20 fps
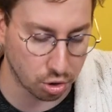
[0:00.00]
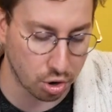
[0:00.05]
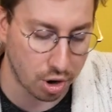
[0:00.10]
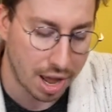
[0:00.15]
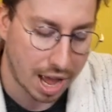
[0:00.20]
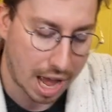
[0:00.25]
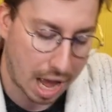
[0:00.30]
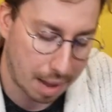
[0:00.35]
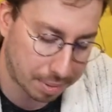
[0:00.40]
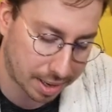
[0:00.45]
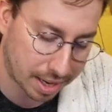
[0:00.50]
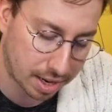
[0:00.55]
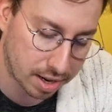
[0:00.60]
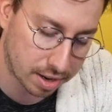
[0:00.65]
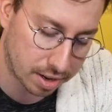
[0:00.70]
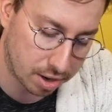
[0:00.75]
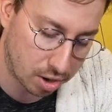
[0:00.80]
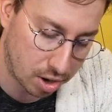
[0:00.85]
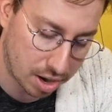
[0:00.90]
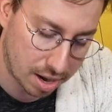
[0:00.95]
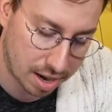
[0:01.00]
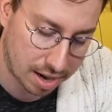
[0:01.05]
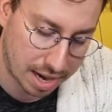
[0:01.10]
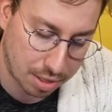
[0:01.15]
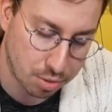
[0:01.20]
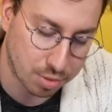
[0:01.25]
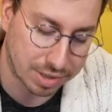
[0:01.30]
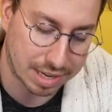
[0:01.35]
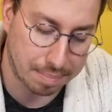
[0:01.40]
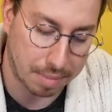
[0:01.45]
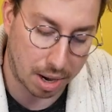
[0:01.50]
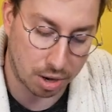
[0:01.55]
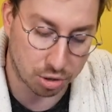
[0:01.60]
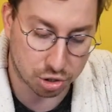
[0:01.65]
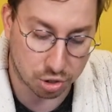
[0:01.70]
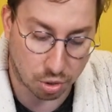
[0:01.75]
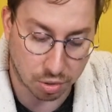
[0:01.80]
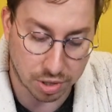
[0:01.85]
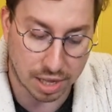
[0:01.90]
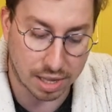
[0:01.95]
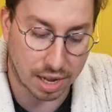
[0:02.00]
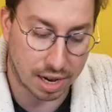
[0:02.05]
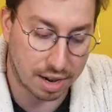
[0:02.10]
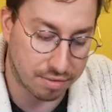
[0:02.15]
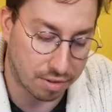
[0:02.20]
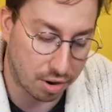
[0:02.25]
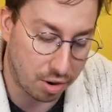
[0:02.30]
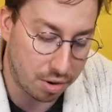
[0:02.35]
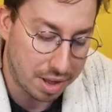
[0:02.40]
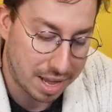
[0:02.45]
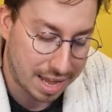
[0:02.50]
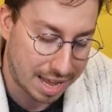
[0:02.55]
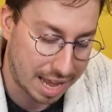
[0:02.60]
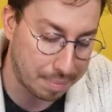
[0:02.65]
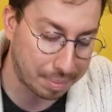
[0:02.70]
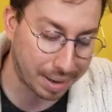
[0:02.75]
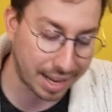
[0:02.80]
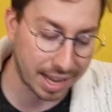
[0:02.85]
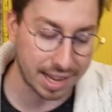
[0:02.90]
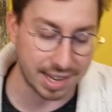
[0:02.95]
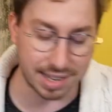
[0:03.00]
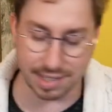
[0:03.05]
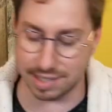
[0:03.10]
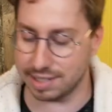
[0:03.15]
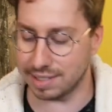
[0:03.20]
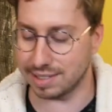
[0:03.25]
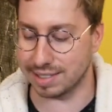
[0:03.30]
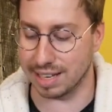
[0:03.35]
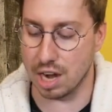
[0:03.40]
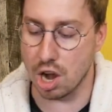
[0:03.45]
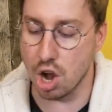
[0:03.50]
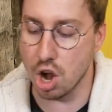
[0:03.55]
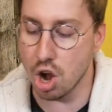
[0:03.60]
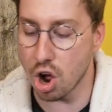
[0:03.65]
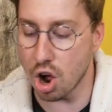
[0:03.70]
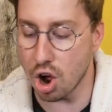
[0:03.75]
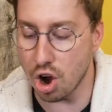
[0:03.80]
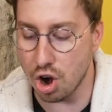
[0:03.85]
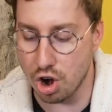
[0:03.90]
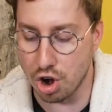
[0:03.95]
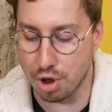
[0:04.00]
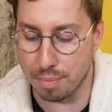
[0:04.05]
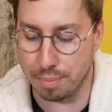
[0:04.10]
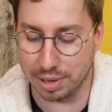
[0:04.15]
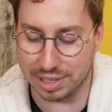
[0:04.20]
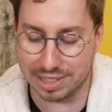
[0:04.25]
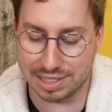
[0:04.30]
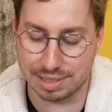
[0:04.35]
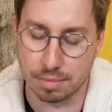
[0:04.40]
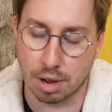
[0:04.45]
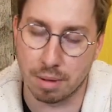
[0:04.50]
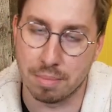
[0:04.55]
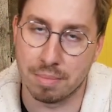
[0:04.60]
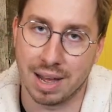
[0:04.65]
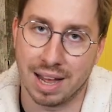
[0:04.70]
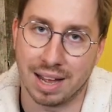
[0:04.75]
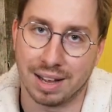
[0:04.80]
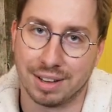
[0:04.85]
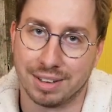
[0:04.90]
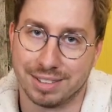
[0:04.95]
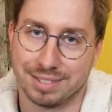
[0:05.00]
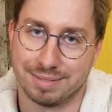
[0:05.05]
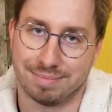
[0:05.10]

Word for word: 2. Après la deuxième manche, on en enlève un. Et après, ici, c'est là le petit moment